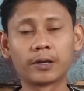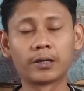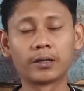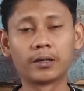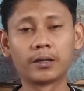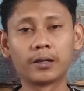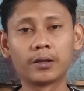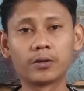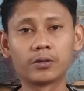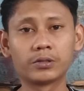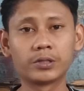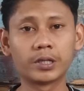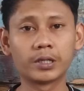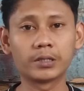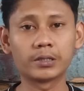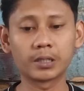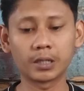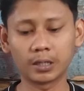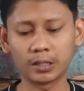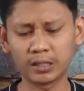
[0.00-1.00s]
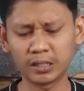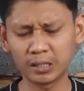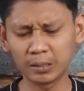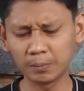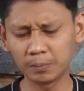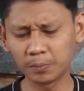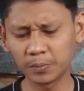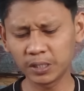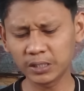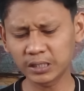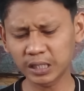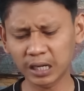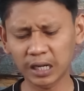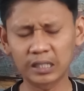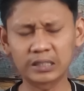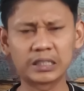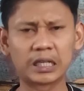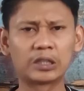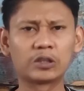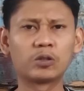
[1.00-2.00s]
Federico Chiesa demi
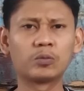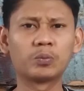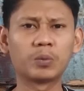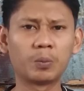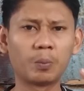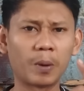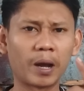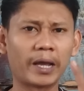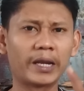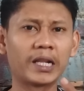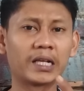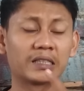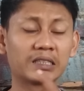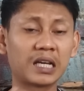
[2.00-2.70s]
salah satu pemain